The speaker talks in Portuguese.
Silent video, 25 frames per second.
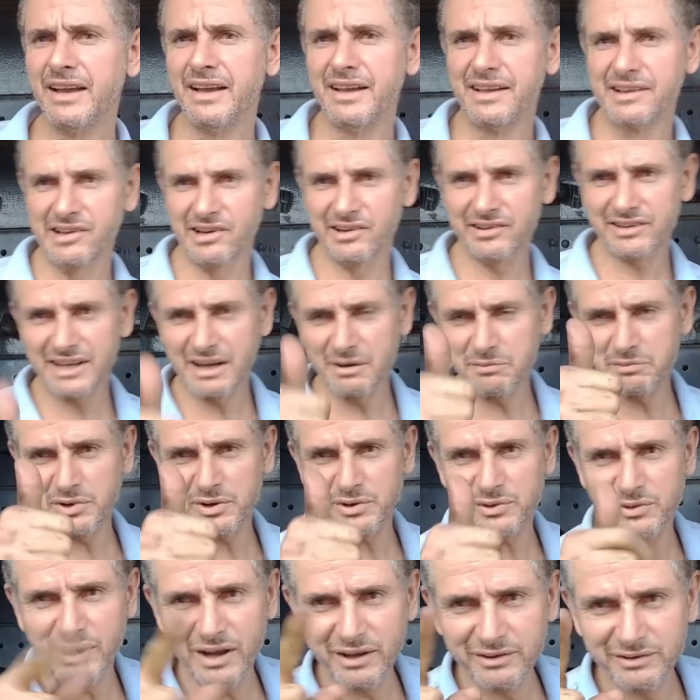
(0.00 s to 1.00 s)
Então tá,
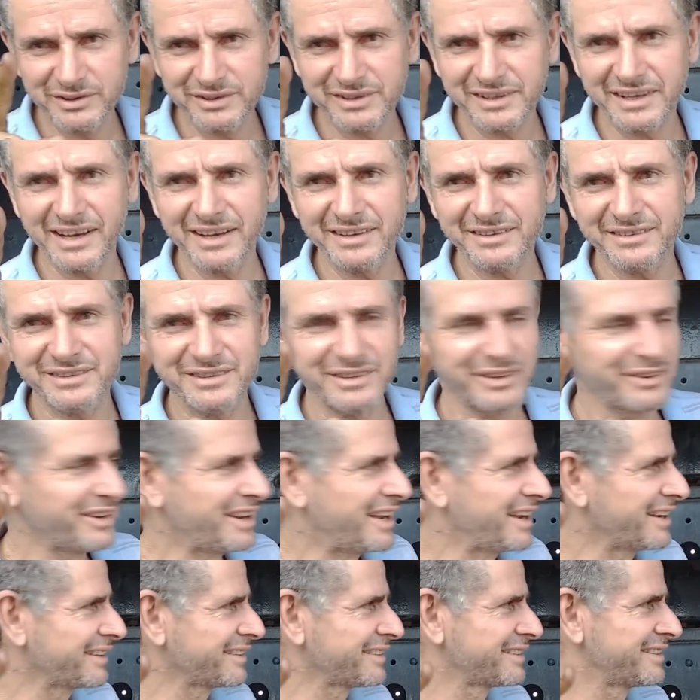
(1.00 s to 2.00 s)
pessoal, não esquece do seu
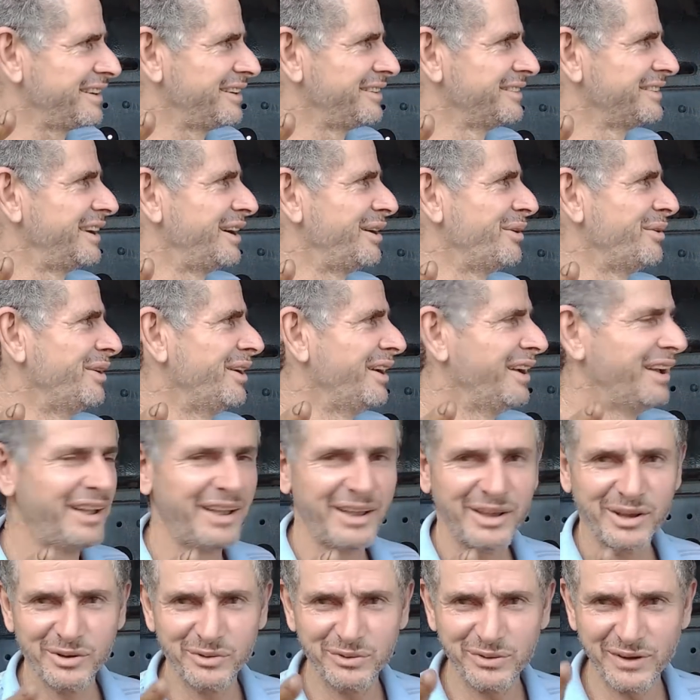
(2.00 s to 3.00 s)
likezão não.
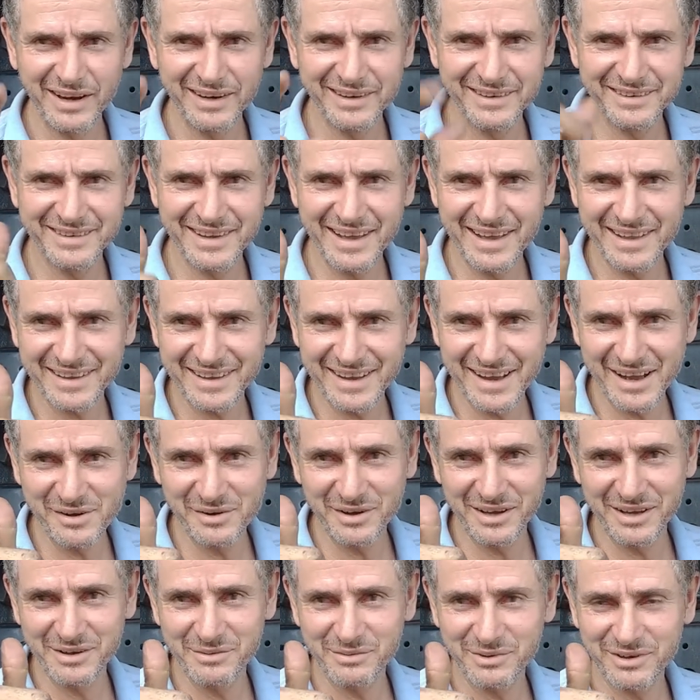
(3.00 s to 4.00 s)
Um Feliz Natal
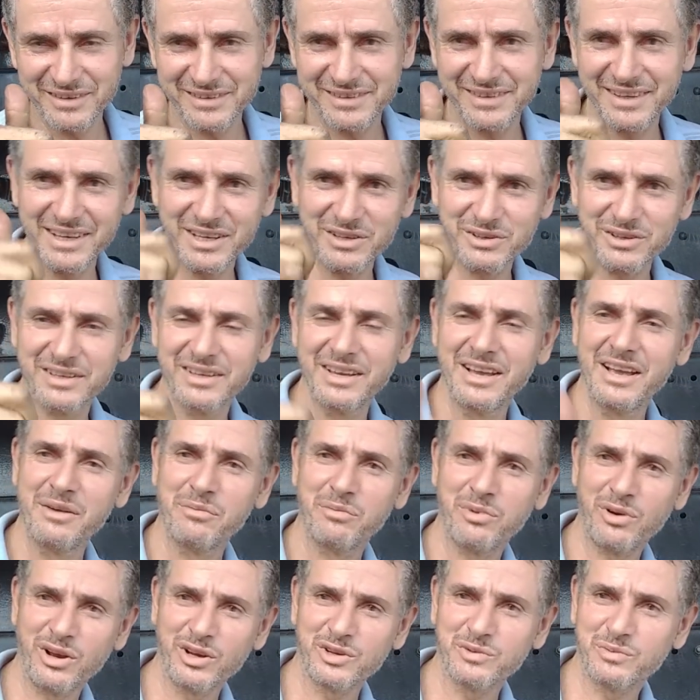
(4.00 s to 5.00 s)
aí pra vocês.
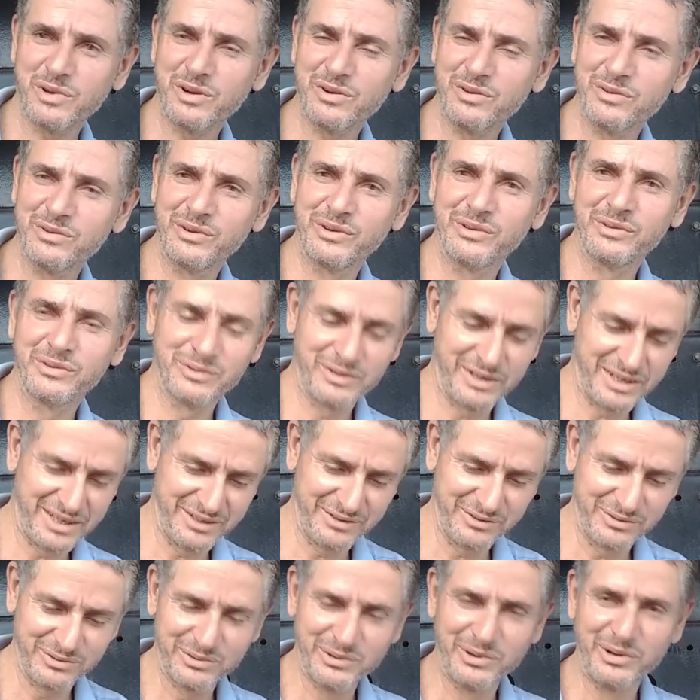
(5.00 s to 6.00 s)
Próspero no,
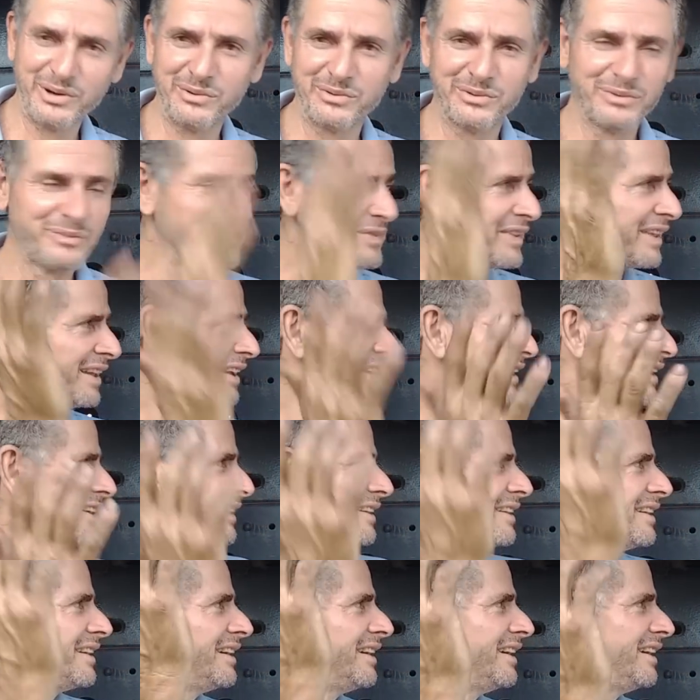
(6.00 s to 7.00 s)
Ano Novo.
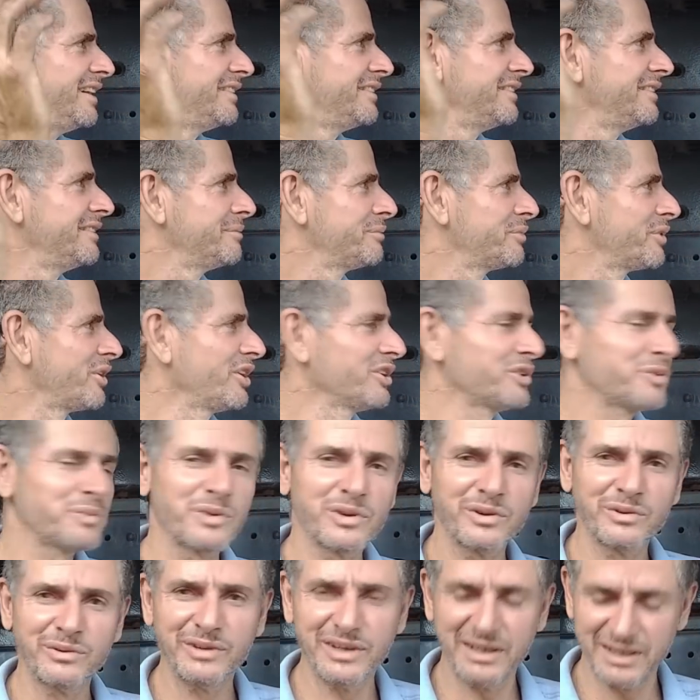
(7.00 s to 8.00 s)
Ano,
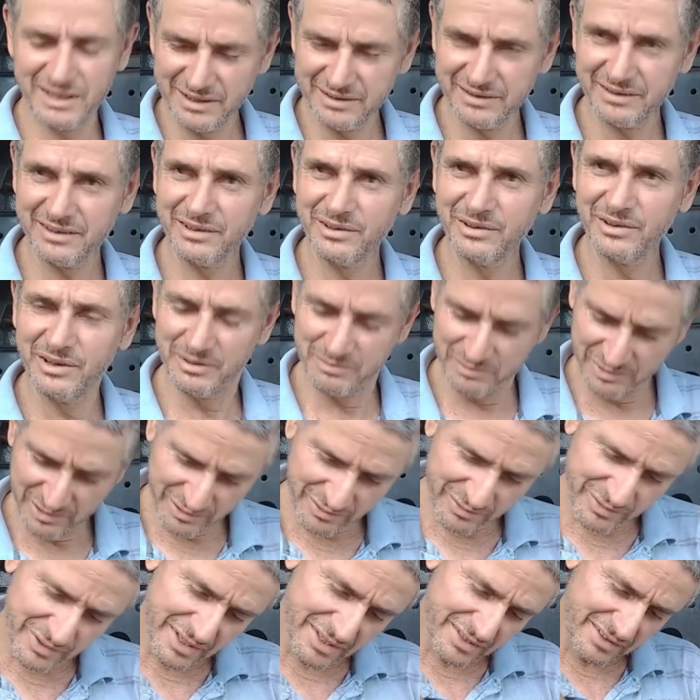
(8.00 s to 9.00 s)
próspero ano de
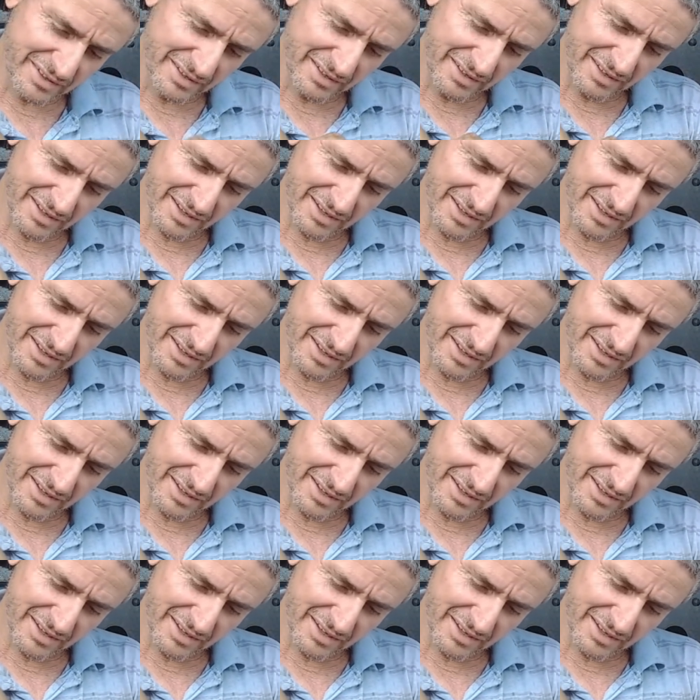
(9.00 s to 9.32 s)
2020.